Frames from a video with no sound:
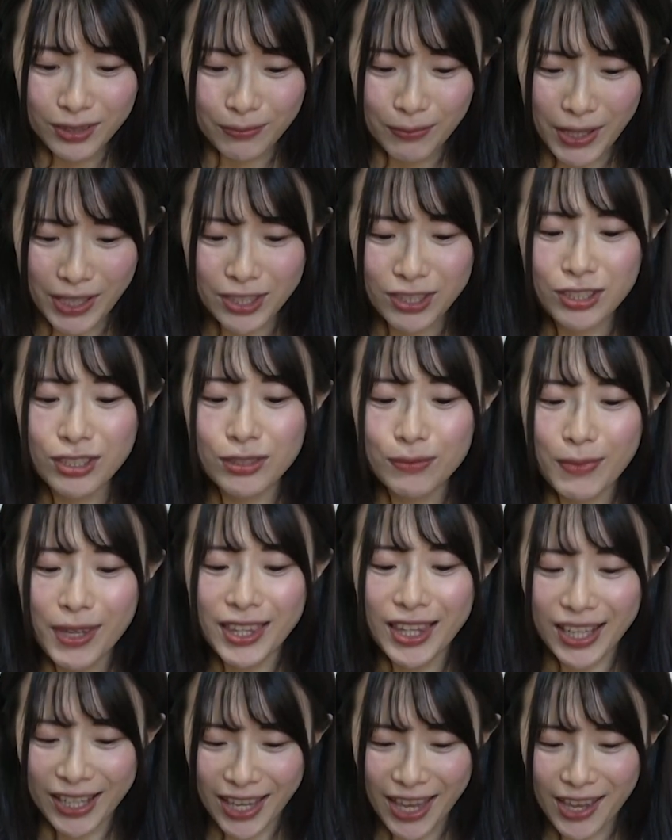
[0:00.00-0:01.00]
松梅
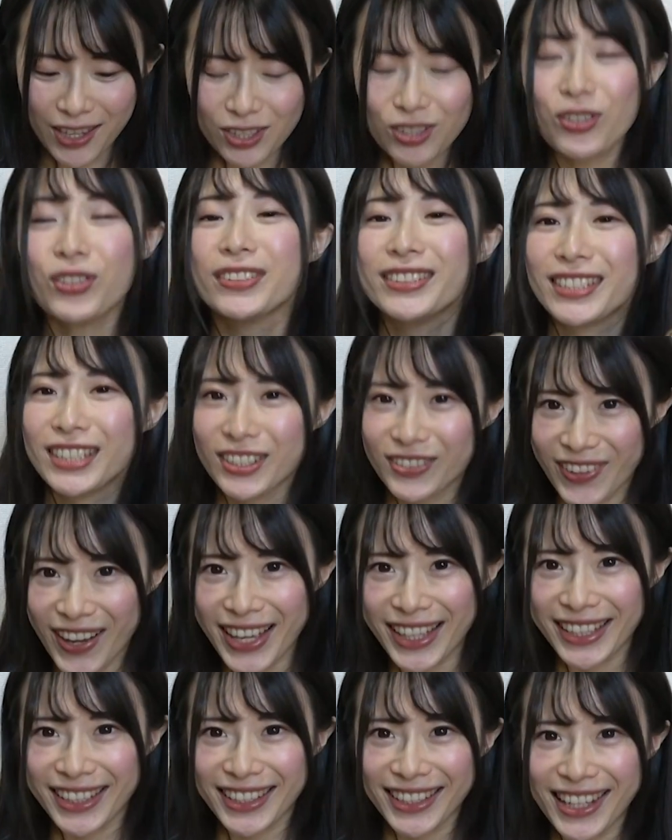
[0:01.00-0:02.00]
竹松竹梅
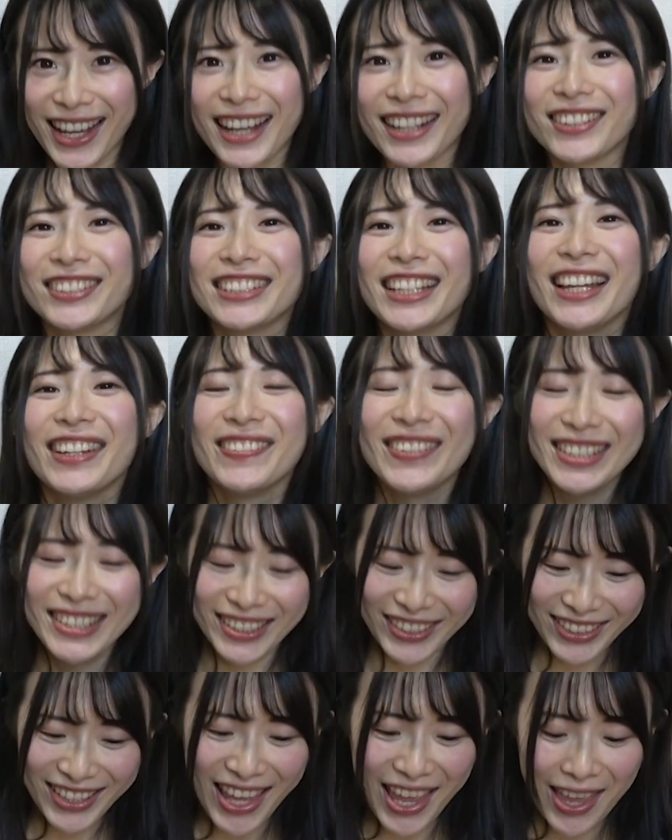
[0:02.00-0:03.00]
がございます
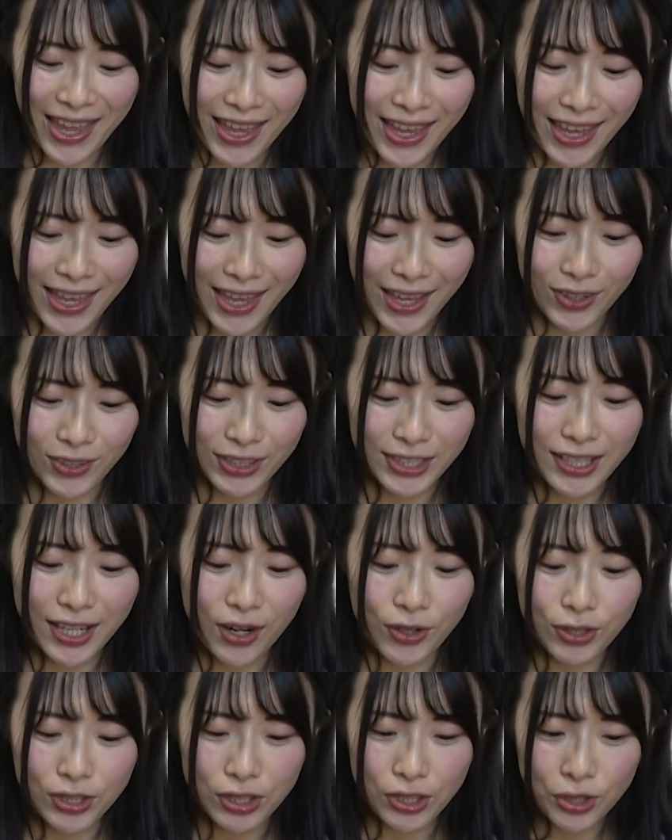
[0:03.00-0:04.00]
ので、えこち
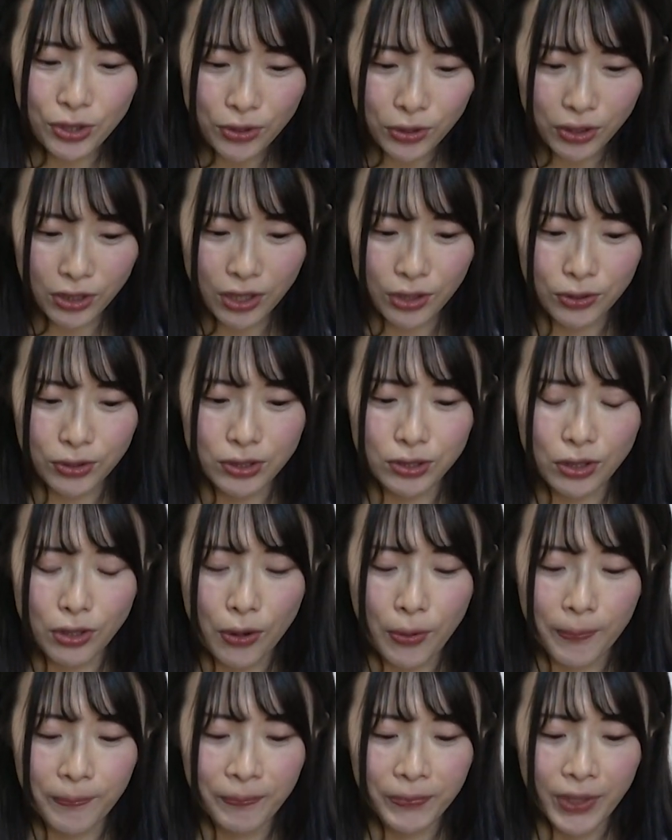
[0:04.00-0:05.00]
らをしようって押す
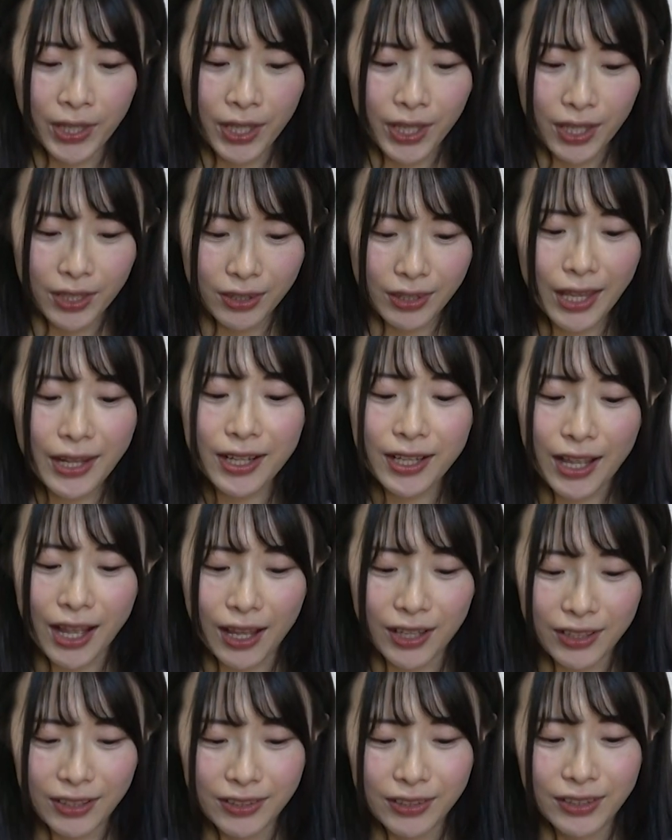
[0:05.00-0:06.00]
と、誰
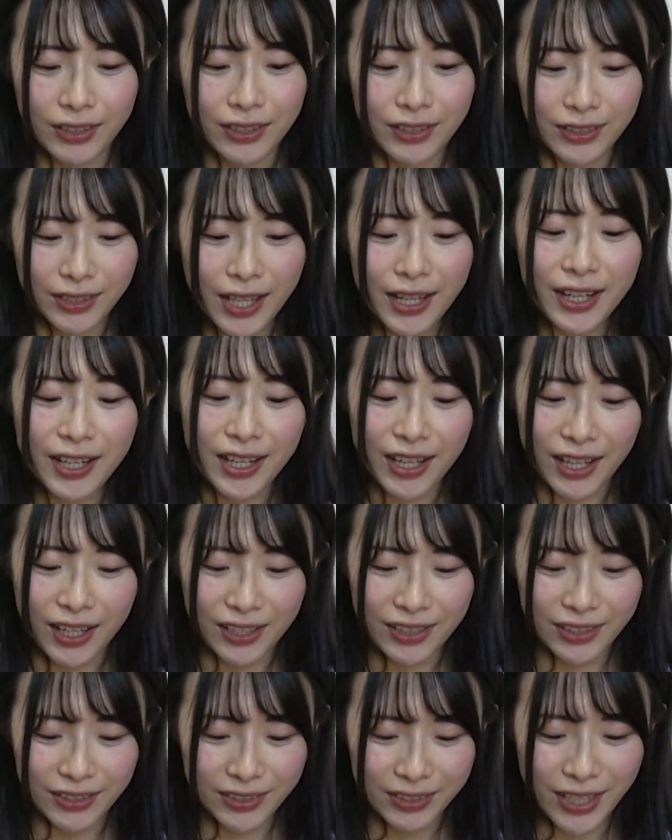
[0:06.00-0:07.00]
か、誰
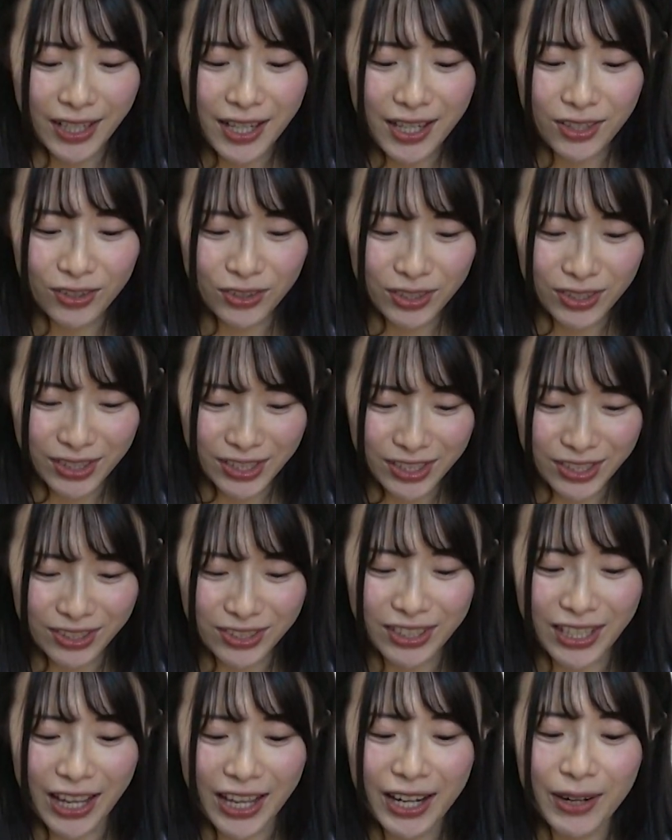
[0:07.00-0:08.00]
が、誰のにす
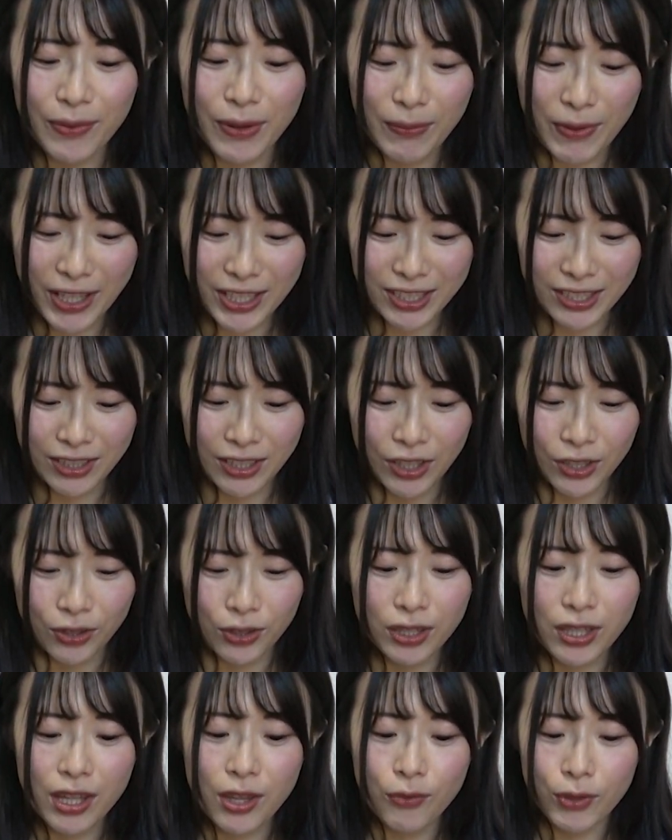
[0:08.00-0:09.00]
るか選べます。
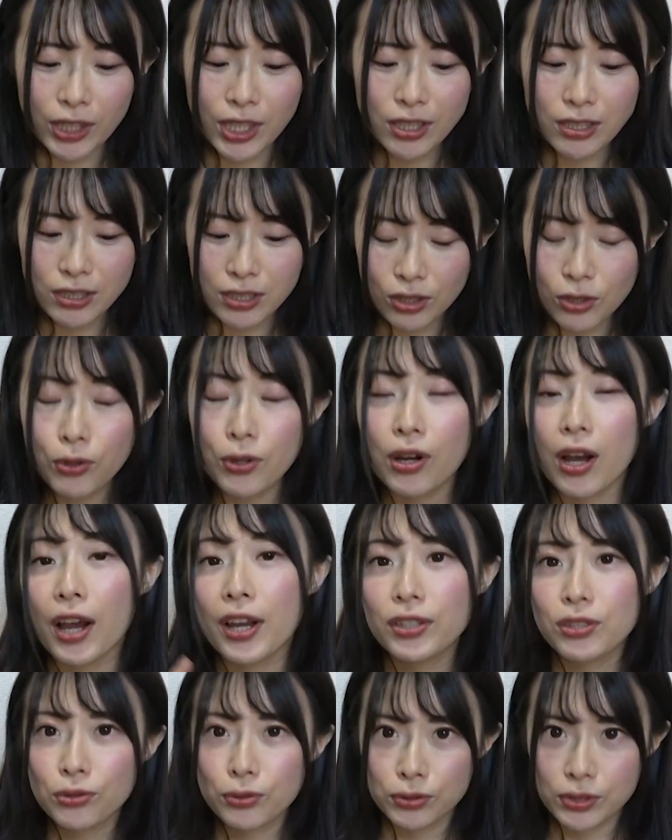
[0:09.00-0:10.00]
これね、私の
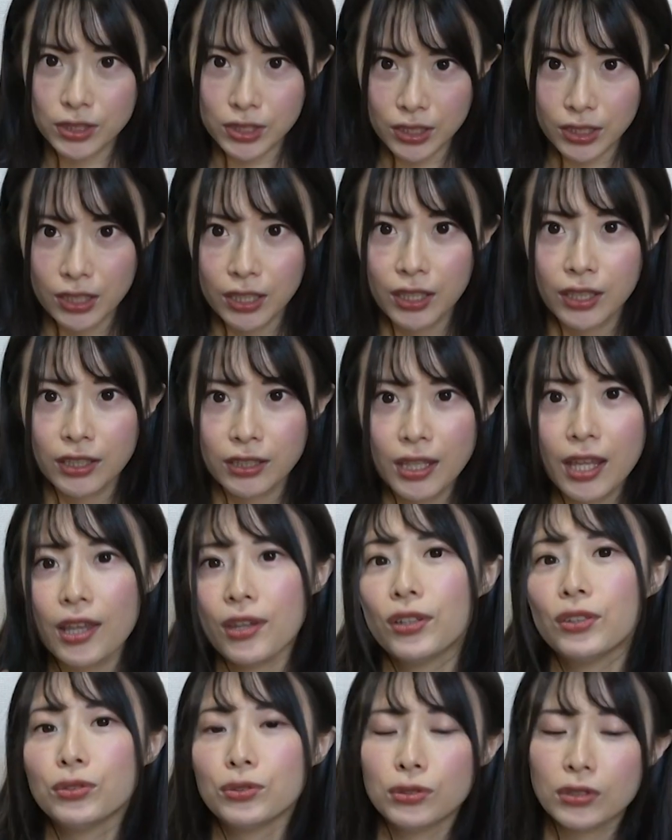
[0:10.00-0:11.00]
愛情値で
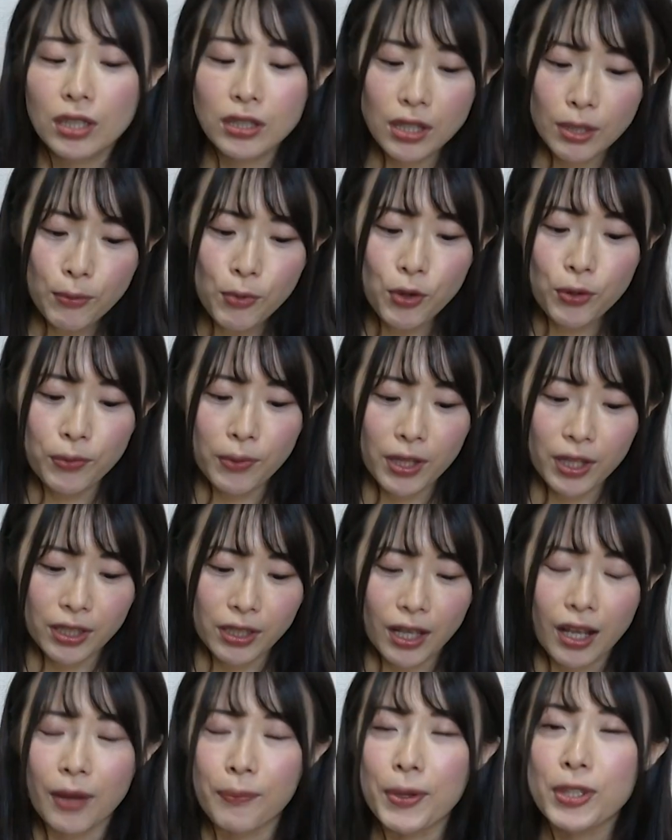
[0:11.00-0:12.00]
振ってても、まあ
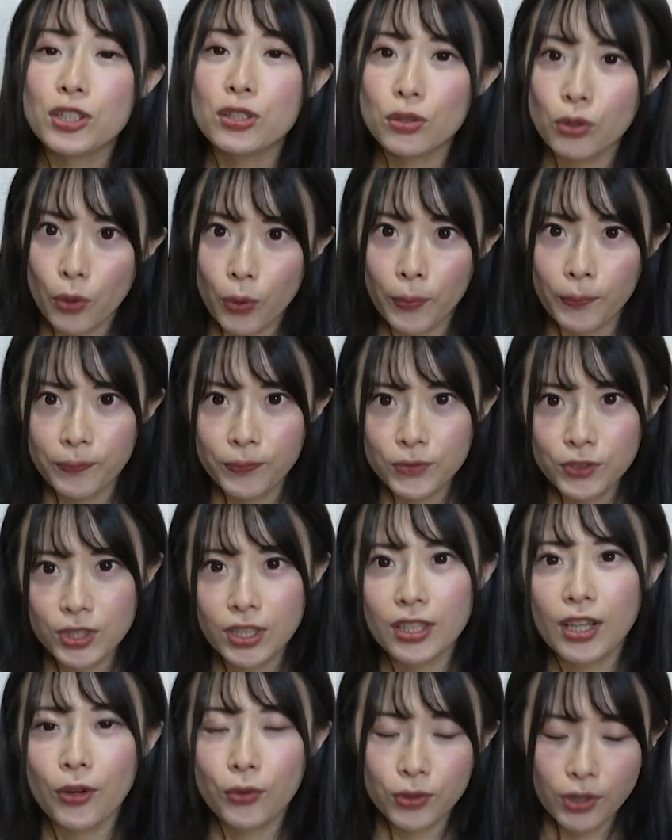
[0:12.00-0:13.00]
なんか別の好
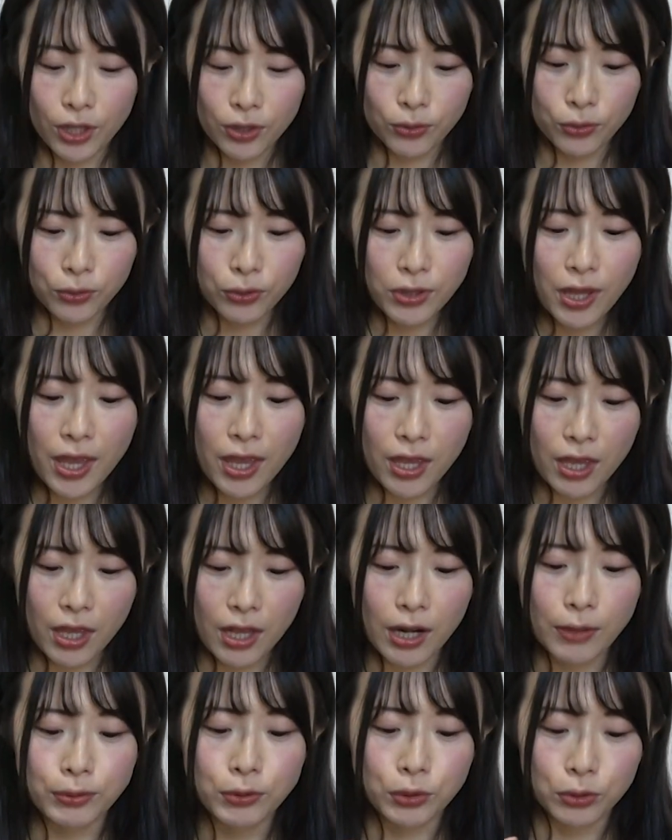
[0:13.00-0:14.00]
きな女の子で
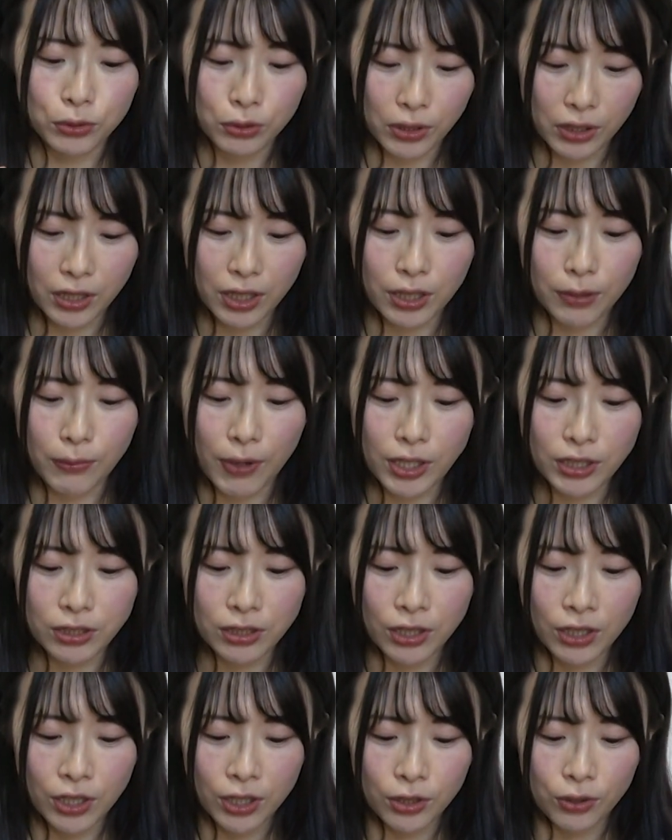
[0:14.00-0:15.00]
選ぶことができます。